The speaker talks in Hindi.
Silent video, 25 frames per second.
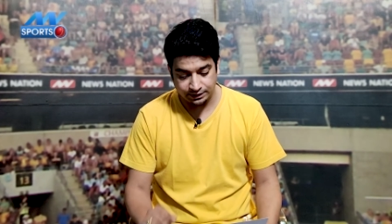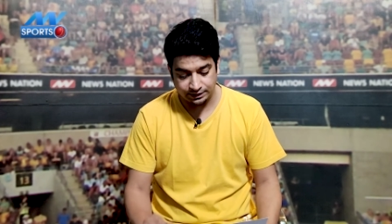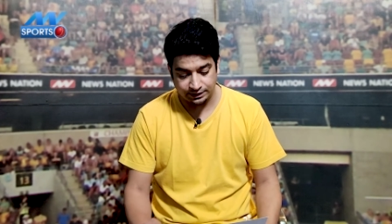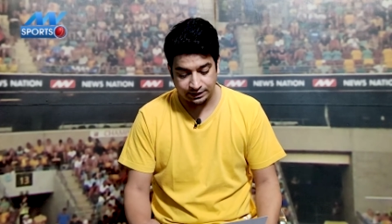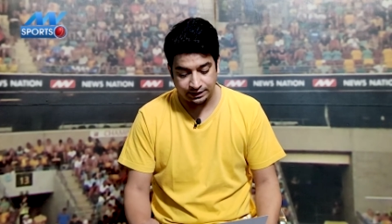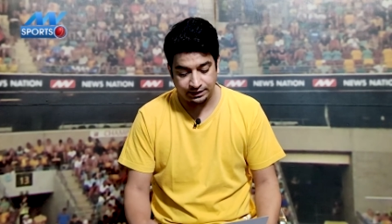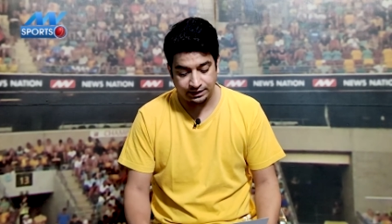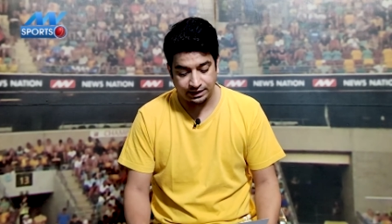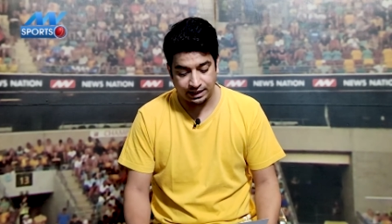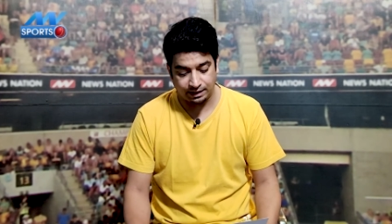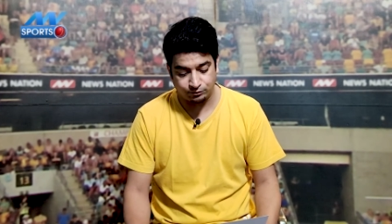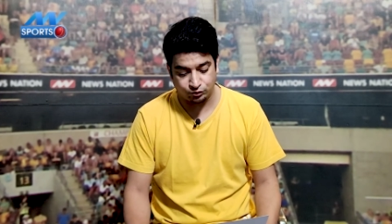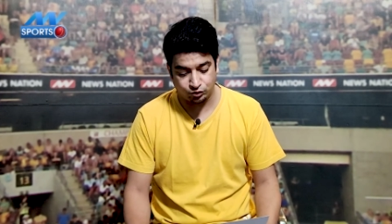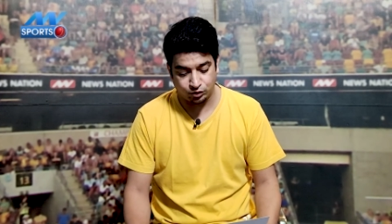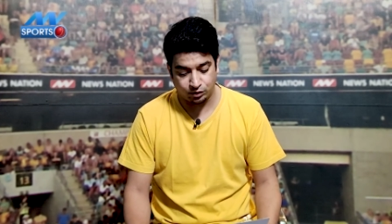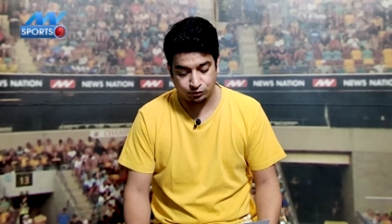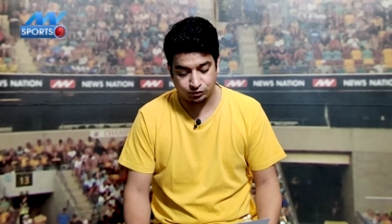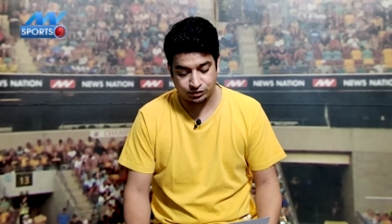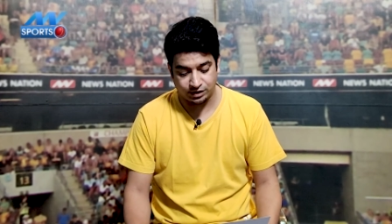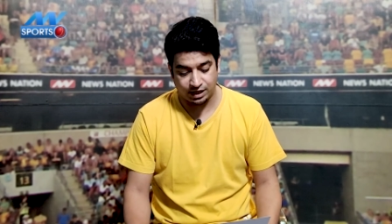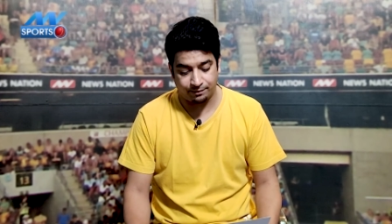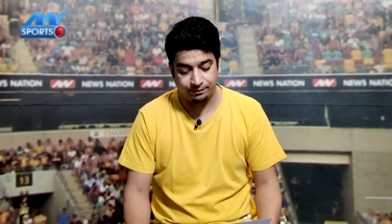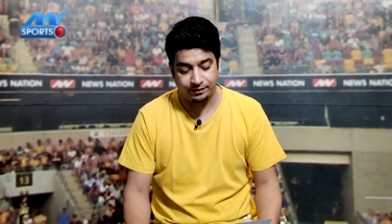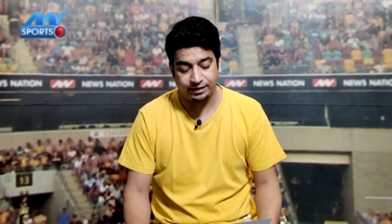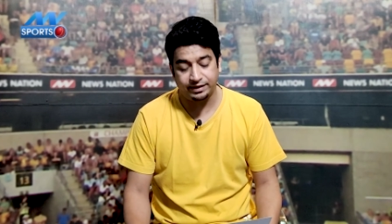तीन नाम जो है वो
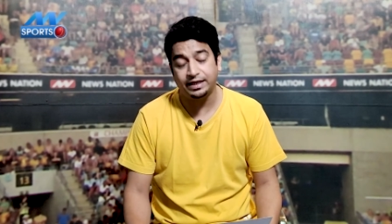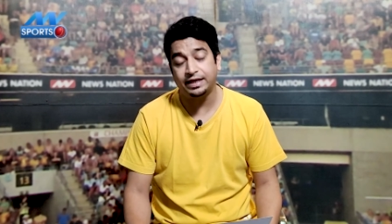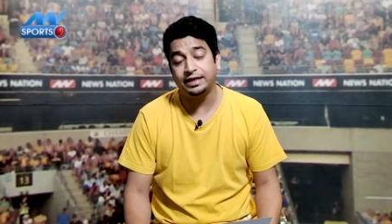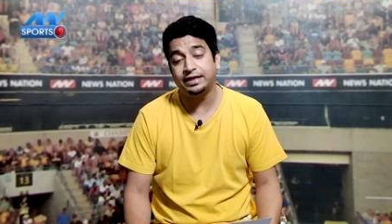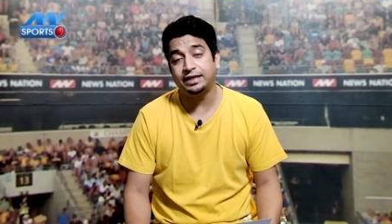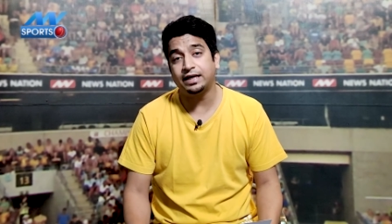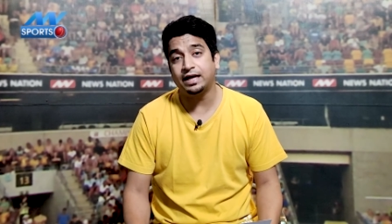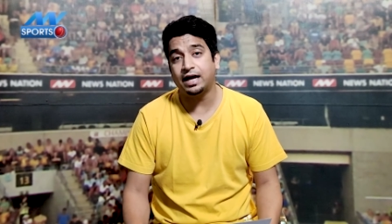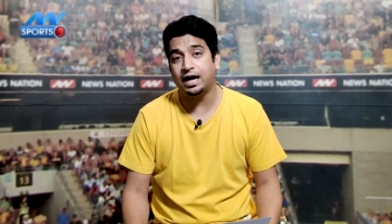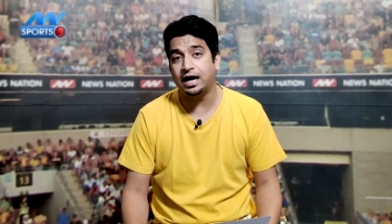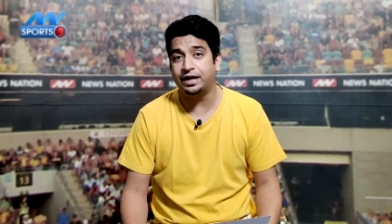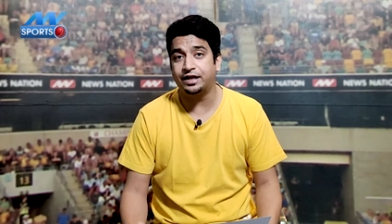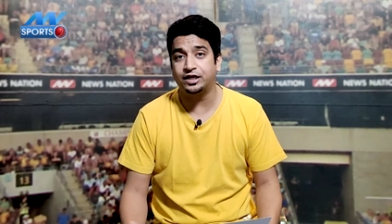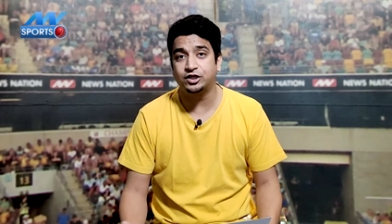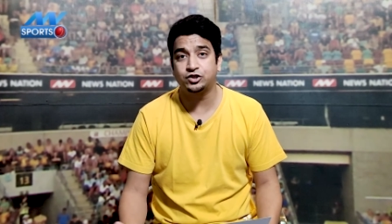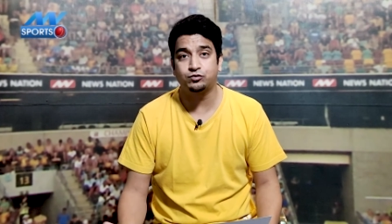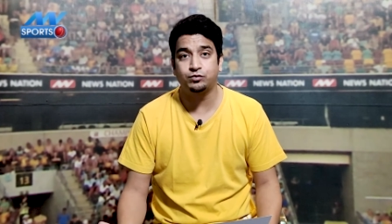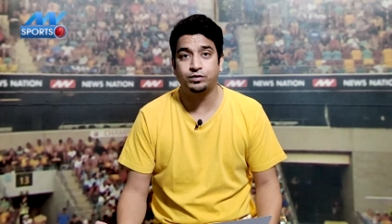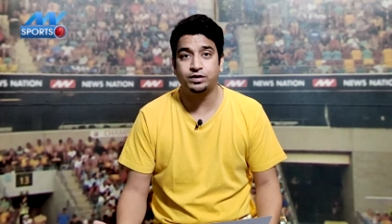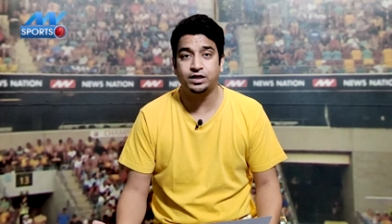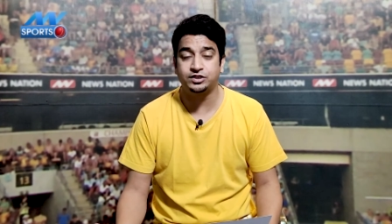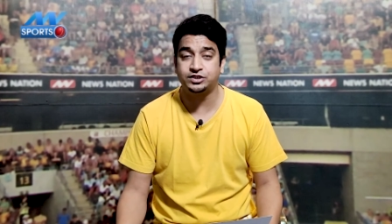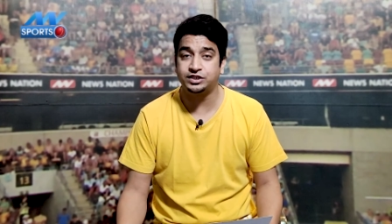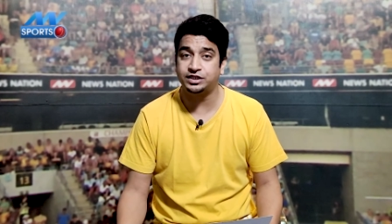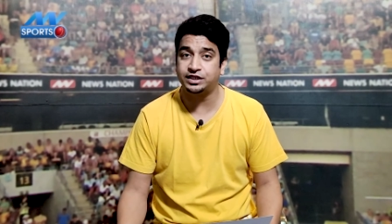सामने यही है आर
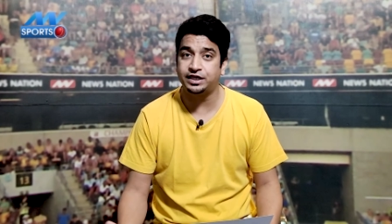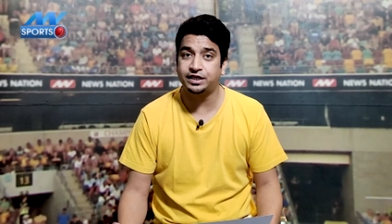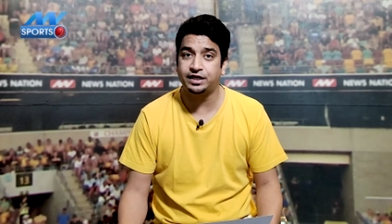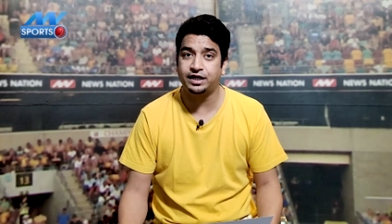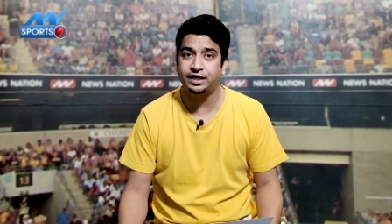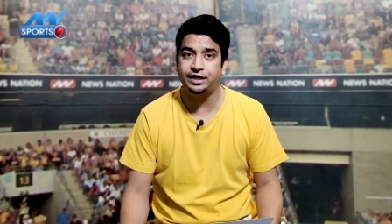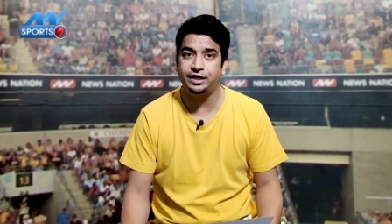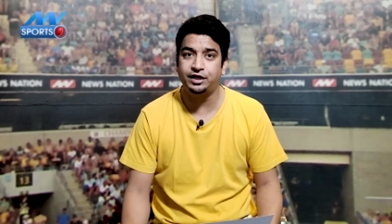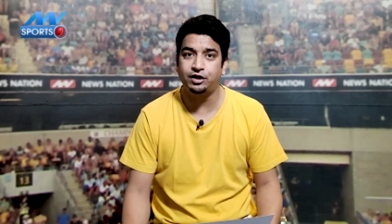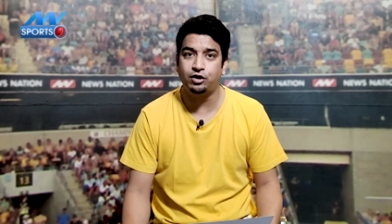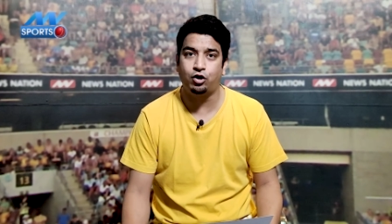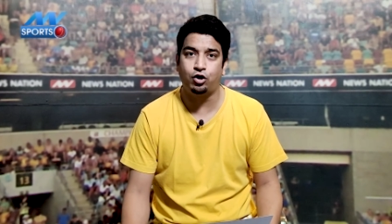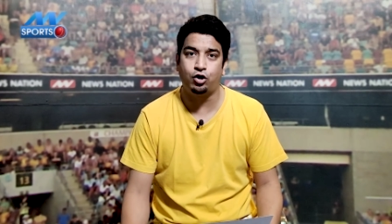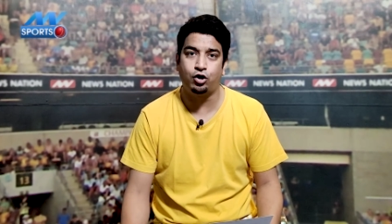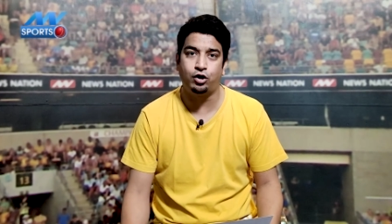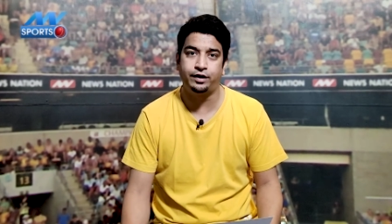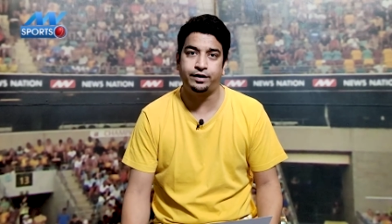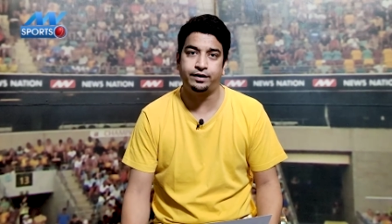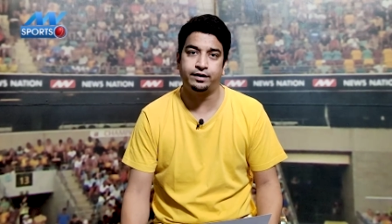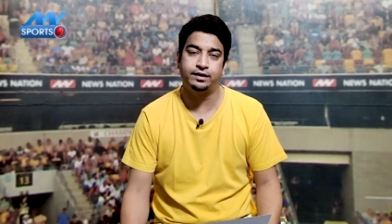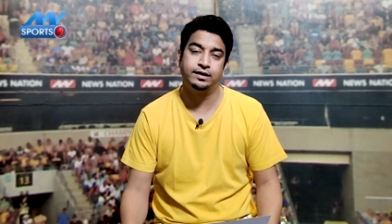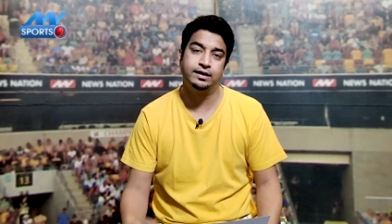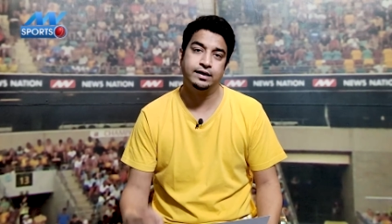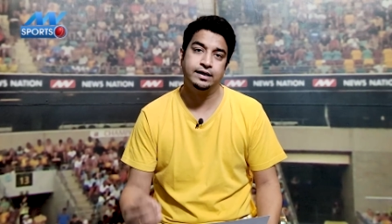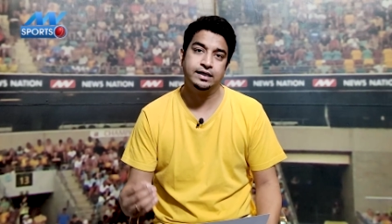अश्विन अजिंक्य राणे
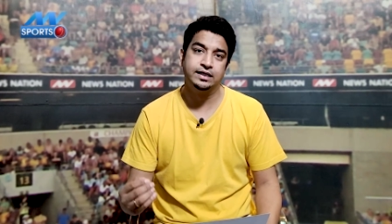और